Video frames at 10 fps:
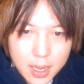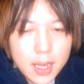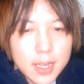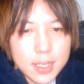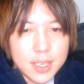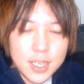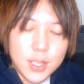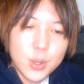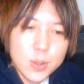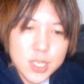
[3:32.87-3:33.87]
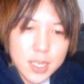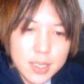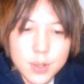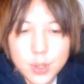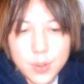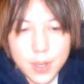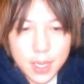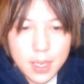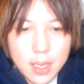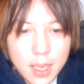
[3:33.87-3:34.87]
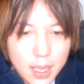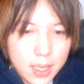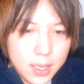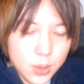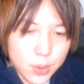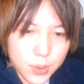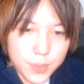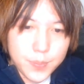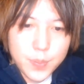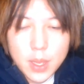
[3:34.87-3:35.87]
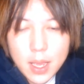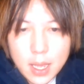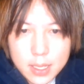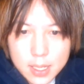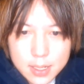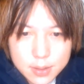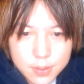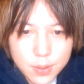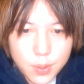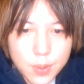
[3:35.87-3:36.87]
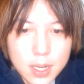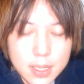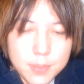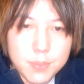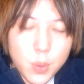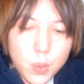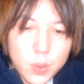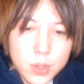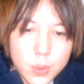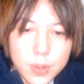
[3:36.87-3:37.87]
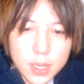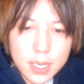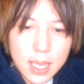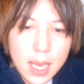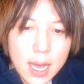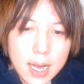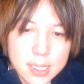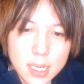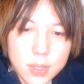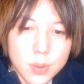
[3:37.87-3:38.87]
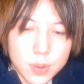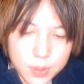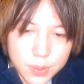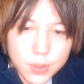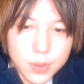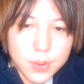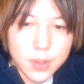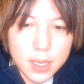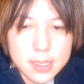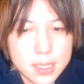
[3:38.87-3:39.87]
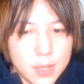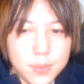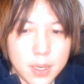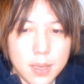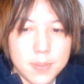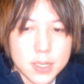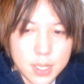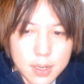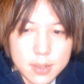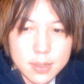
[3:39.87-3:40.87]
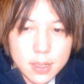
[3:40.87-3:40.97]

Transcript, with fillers: で、キットチャンネルにはね、エイトくん、かなたくんの他にもう一人、あさとくんというね、スタッフがいました。